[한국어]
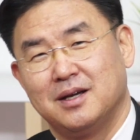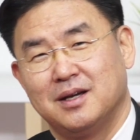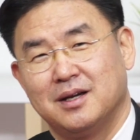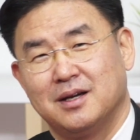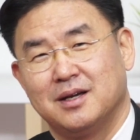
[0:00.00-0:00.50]

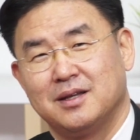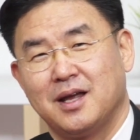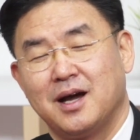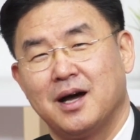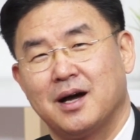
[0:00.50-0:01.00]
예,
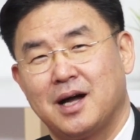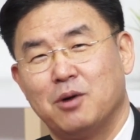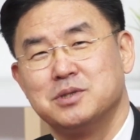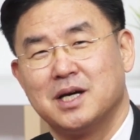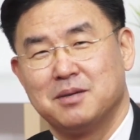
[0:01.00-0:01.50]
내가
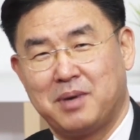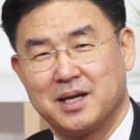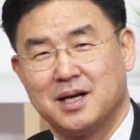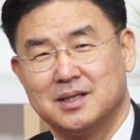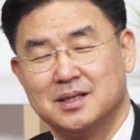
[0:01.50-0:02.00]
가고자 하는
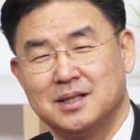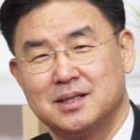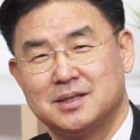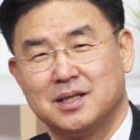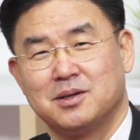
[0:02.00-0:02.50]
방향을
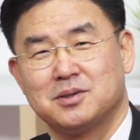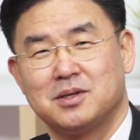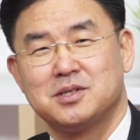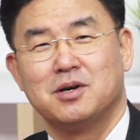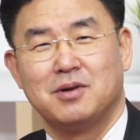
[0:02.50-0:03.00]
제대로
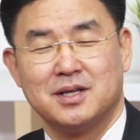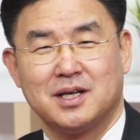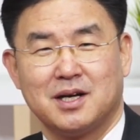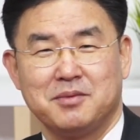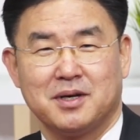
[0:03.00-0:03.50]
설정하고
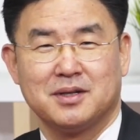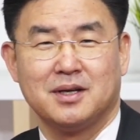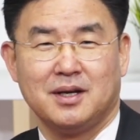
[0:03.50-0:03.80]
간다면 라